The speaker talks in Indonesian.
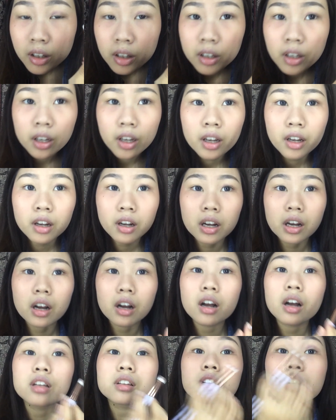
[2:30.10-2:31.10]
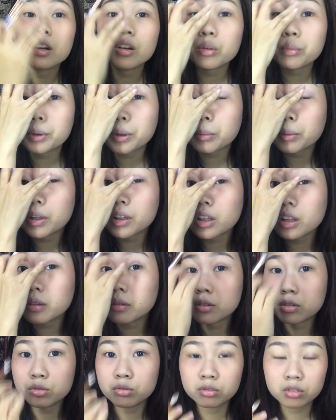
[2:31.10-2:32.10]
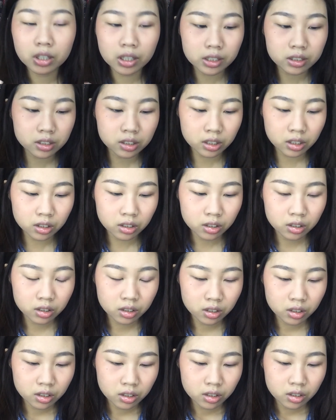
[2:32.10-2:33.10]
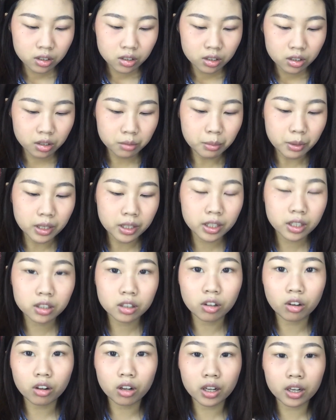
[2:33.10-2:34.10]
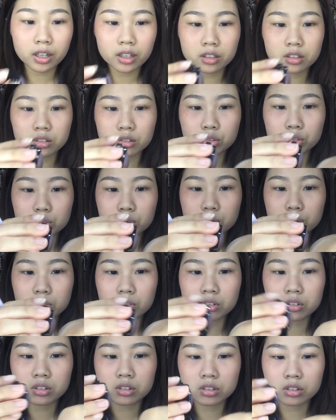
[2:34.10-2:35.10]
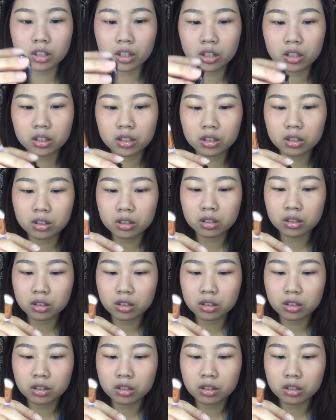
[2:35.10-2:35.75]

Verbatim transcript: ya nggak nggak terlalu pigmented juga sih dibandingin kalau kalian swatch kayak gini